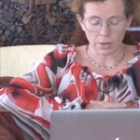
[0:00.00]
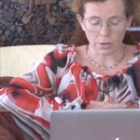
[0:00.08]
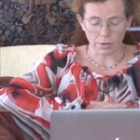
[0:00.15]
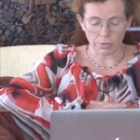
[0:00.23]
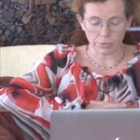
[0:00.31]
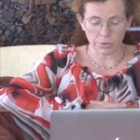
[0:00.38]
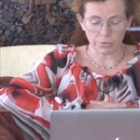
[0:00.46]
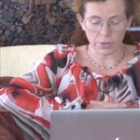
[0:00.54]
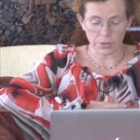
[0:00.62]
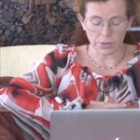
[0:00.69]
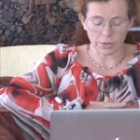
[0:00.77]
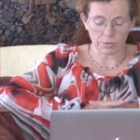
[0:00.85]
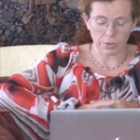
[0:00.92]
в
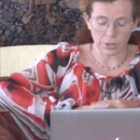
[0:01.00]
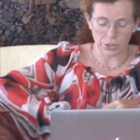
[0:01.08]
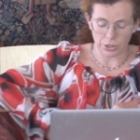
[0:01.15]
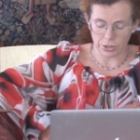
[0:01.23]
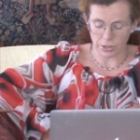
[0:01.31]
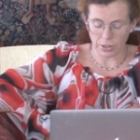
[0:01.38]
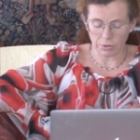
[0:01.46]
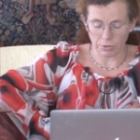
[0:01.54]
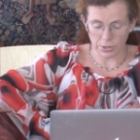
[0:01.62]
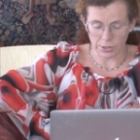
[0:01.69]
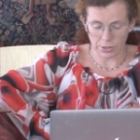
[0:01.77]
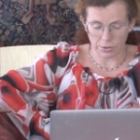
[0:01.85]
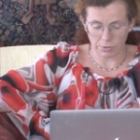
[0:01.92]
22 часа
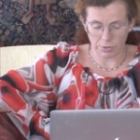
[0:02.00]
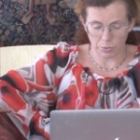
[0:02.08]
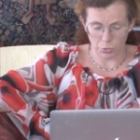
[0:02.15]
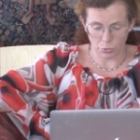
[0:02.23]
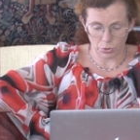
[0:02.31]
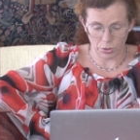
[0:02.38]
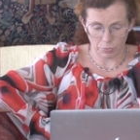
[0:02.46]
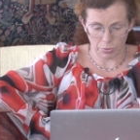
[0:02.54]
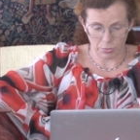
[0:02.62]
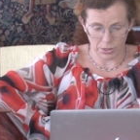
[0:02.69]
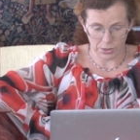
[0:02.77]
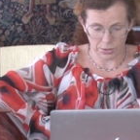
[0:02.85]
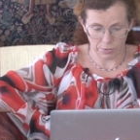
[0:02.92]
22 минуты по
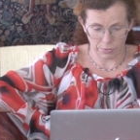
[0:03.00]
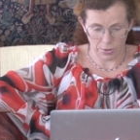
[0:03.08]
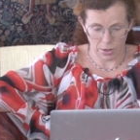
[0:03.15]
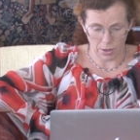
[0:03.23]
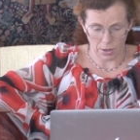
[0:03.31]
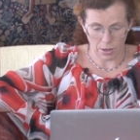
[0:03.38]
Москве